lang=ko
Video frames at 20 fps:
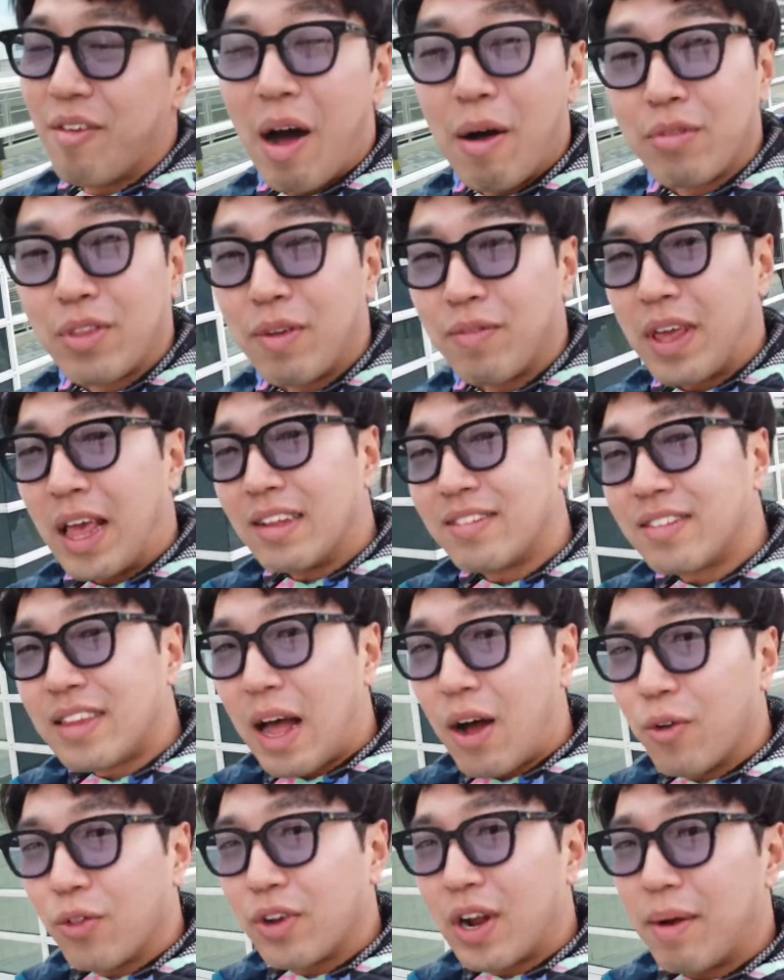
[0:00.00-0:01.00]
아무튼
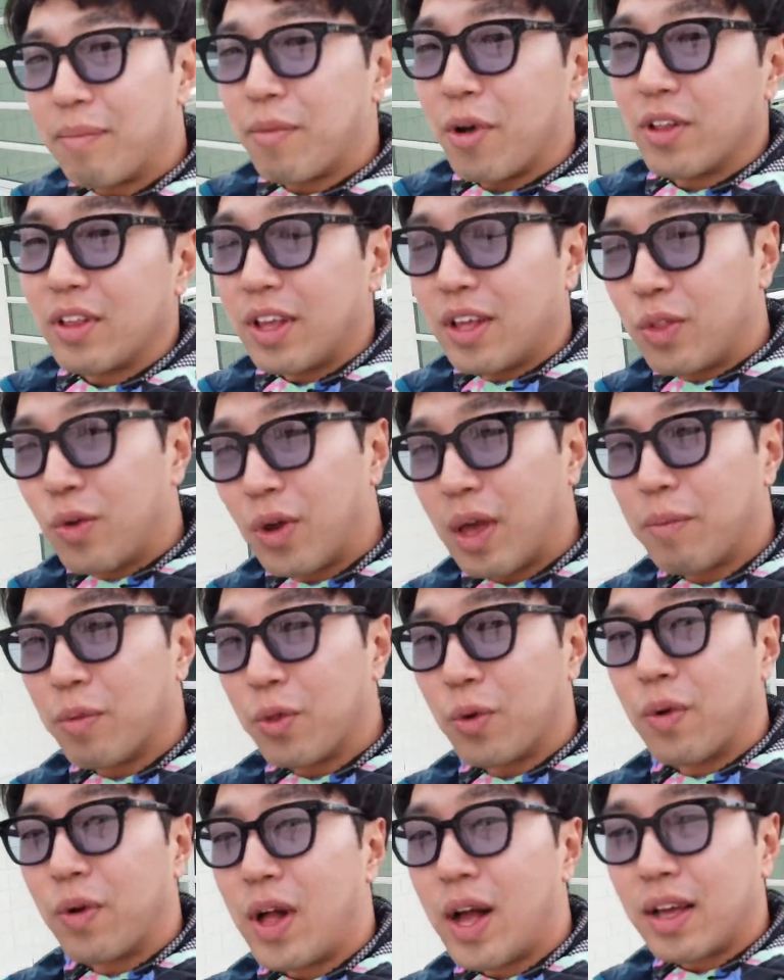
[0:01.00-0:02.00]
게스트타운으로 한번 이동해
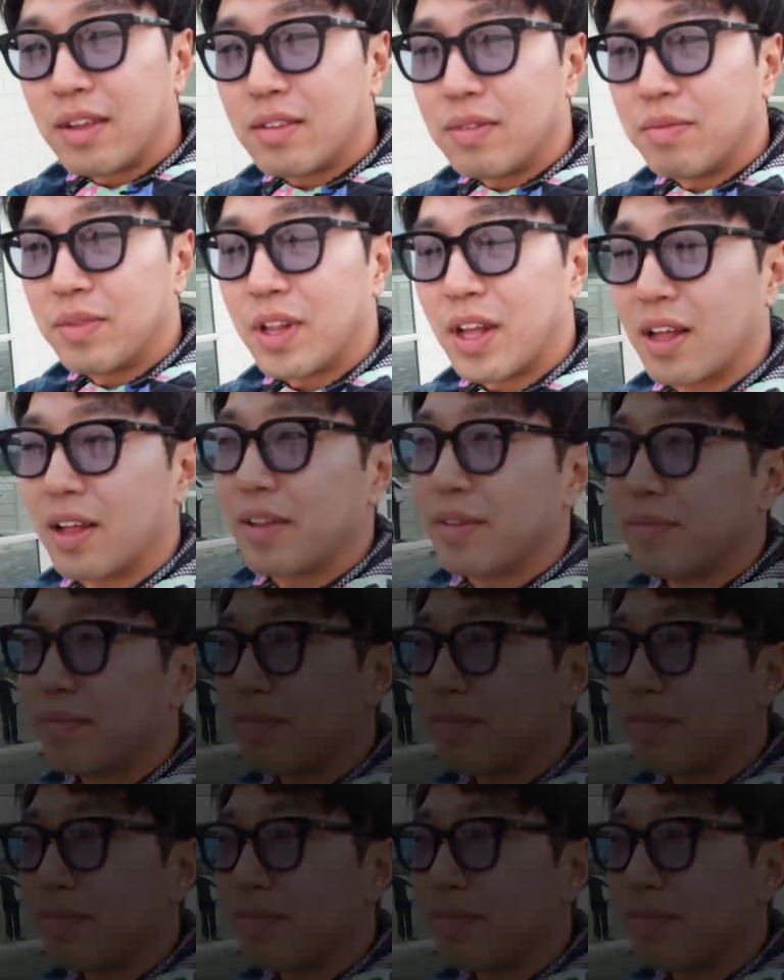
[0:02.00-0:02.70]
보도록 하겠습니다